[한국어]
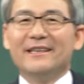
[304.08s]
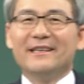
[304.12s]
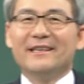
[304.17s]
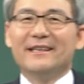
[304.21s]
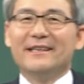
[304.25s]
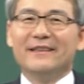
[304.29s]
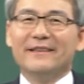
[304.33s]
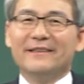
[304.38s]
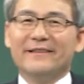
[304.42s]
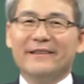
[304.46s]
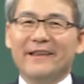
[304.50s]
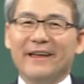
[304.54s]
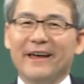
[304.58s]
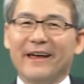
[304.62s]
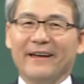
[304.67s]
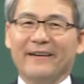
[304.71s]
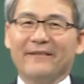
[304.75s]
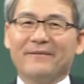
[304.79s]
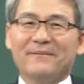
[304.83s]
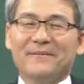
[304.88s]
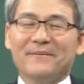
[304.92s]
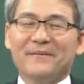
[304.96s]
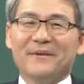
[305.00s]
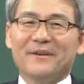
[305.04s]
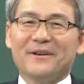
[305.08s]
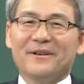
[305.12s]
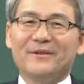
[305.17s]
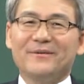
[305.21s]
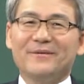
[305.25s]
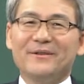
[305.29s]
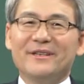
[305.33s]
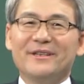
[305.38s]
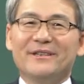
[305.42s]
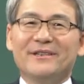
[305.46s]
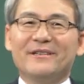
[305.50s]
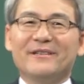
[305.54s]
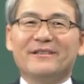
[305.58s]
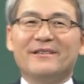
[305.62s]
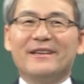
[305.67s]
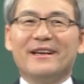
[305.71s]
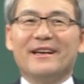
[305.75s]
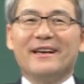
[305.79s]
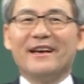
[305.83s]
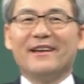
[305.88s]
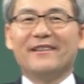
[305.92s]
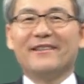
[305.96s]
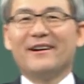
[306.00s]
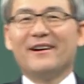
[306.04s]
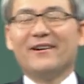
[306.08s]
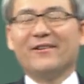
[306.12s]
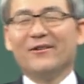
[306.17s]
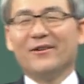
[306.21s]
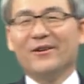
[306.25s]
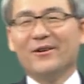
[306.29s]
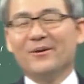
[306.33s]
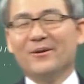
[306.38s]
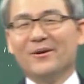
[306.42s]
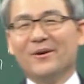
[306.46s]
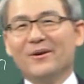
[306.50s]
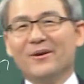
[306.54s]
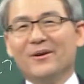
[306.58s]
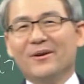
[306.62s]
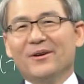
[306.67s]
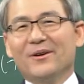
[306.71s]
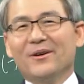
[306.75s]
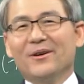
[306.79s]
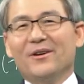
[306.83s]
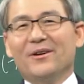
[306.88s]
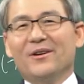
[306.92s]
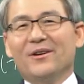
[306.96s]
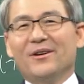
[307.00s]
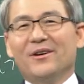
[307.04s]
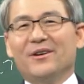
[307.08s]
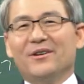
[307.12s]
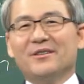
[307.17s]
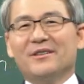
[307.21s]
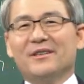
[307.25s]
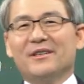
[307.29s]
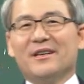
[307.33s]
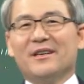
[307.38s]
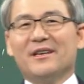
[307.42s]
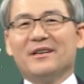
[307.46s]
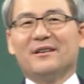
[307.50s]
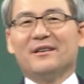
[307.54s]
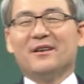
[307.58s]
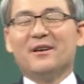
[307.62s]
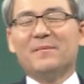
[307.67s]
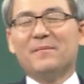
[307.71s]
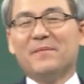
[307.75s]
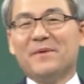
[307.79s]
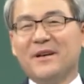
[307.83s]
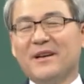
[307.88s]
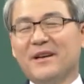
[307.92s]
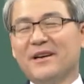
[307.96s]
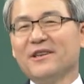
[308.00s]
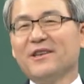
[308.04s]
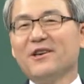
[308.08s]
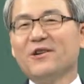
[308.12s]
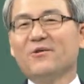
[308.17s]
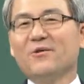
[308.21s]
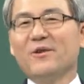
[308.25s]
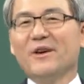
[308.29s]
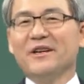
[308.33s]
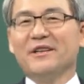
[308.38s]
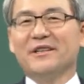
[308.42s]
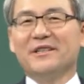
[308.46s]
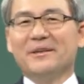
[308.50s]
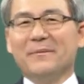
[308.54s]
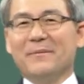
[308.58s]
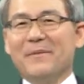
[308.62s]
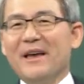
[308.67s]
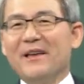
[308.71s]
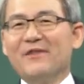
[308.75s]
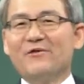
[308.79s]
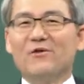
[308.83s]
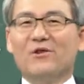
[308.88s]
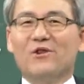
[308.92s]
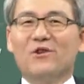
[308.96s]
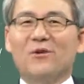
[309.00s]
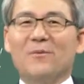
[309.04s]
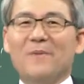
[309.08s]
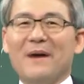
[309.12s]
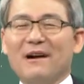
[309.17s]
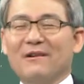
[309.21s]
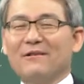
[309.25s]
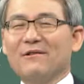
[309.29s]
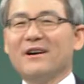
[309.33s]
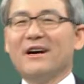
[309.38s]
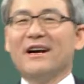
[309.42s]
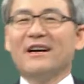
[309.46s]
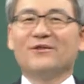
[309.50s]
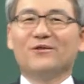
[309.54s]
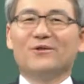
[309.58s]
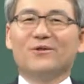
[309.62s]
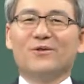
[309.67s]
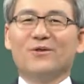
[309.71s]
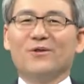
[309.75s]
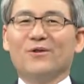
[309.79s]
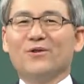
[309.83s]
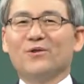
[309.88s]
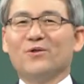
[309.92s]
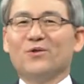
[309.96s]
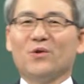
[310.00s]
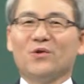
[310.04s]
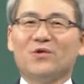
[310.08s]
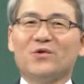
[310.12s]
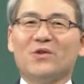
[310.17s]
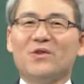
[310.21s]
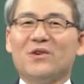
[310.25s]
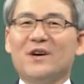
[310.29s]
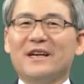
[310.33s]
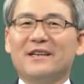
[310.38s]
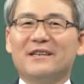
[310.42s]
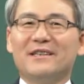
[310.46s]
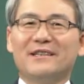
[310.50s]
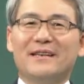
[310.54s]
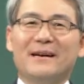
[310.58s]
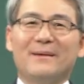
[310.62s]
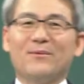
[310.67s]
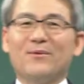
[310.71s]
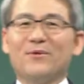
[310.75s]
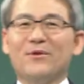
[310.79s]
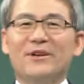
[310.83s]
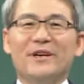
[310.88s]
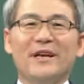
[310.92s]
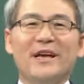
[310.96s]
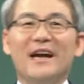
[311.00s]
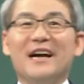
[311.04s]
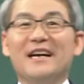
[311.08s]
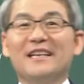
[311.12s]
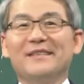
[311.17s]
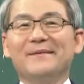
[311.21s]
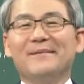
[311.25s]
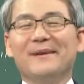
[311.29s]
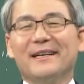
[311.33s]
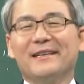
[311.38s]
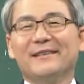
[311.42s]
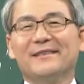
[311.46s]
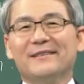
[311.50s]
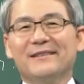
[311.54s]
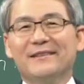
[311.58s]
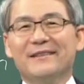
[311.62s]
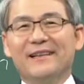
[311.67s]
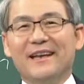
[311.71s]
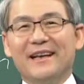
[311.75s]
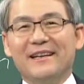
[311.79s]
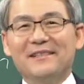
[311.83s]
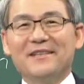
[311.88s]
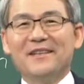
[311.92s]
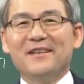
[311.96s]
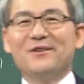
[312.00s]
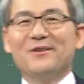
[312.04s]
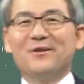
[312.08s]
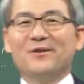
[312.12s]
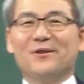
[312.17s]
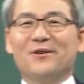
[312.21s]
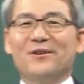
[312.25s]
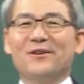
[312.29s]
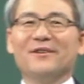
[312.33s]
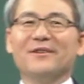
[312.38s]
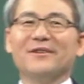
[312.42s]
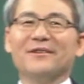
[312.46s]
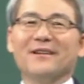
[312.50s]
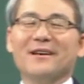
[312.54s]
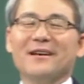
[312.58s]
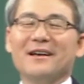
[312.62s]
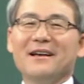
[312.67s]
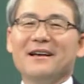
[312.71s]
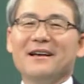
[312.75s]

있는데 그분이 그런 얘기 하더라고요. 어, 이제 특별한 경우에는 이제 매뉴얼로 바꿔가지고 조종관을 잡고 이렇게 가지만은 대체적으로는